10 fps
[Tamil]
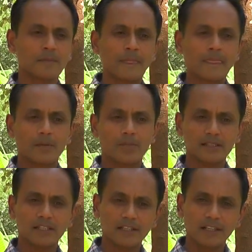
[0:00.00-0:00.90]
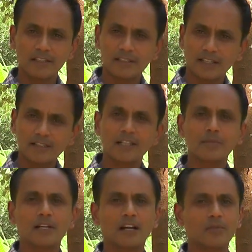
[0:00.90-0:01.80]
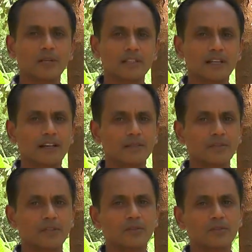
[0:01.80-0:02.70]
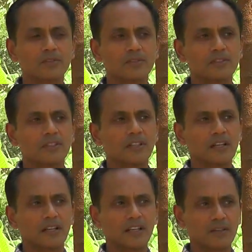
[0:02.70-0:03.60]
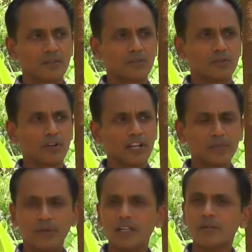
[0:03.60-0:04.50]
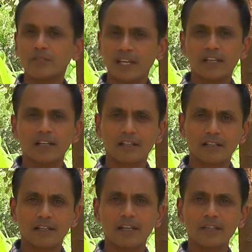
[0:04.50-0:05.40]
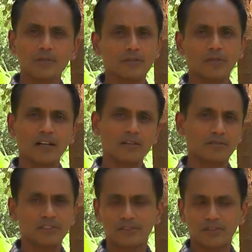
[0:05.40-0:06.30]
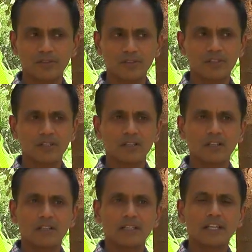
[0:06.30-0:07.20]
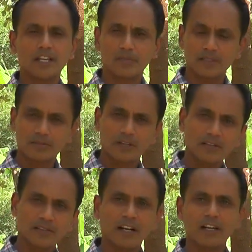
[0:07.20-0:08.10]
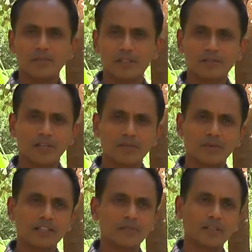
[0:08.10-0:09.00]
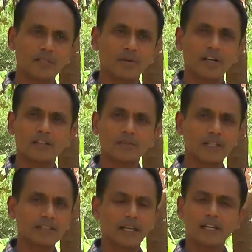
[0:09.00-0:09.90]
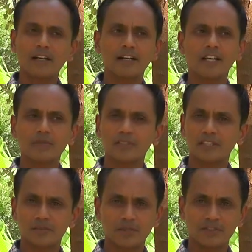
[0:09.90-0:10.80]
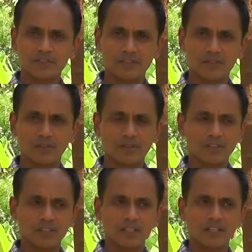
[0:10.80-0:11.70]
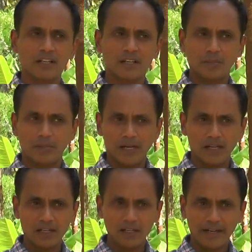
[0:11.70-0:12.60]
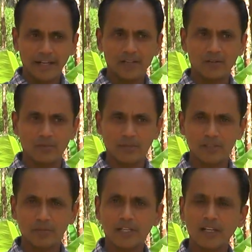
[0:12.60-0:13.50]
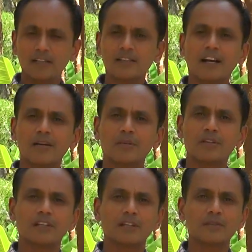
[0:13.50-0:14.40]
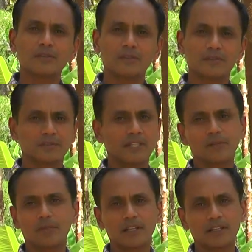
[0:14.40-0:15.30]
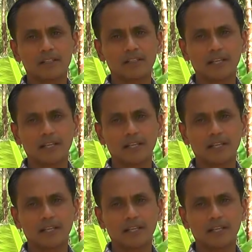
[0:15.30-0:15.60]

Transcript: வாயுது பத்துக்கு நின்றுச்சுன்னா திருப்பி நாலு மணிக்கு தான் ஆரம்பிக்கும் நாங்கள் ஒரு தோராயமாக இருபது ஏக்கர் இருக்குன்னா இருபது வால் வச்சுருக்கோம் இன்றைக்கி பத்து வால் நாளைக்கு பத்து வால் மாற்றி மாற்றி பாயிற மாதிரி சைக்கிளிக் டைமர் செட் பண்ணி வச்சுருக்குறோம் பகல் நேரம் பத்து மணிலேருந்து நாலு மணி வரைக்கும் தண்ணி